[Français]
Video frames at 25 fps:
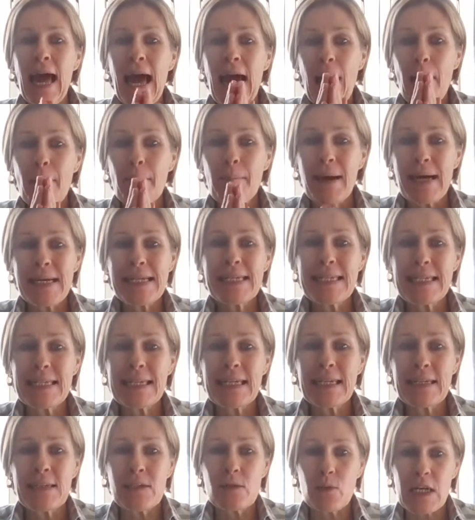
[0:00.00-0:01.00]
à
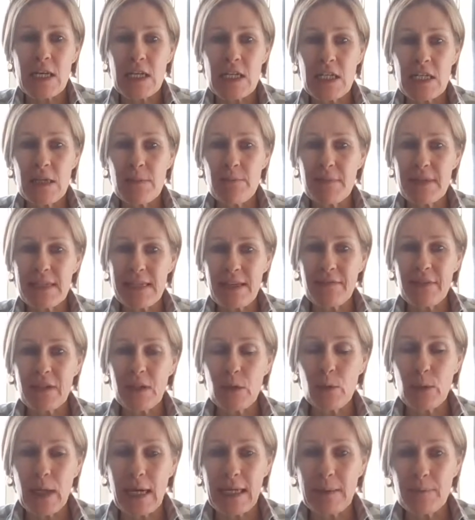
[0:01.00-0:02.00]
mincir son régime mais
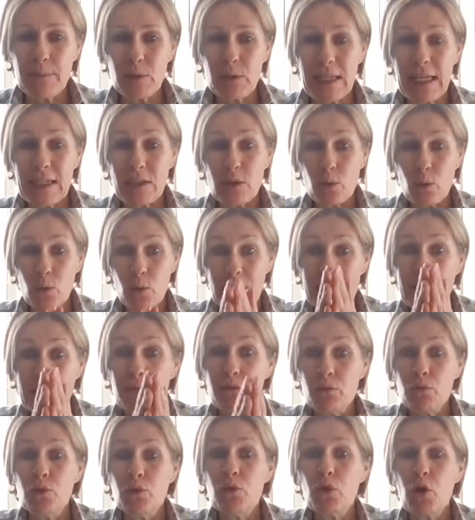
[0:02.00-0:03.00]
avec une alimentation qui
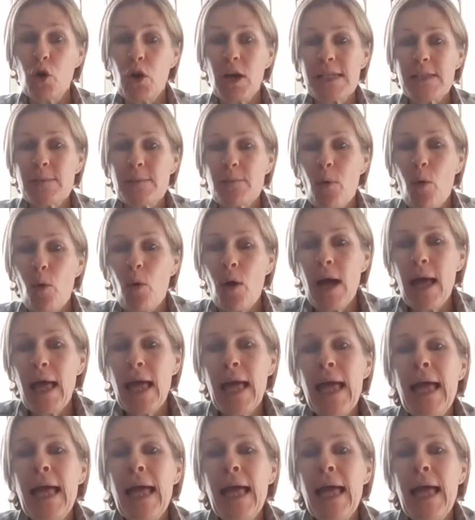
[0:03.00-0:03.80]
vous correspond,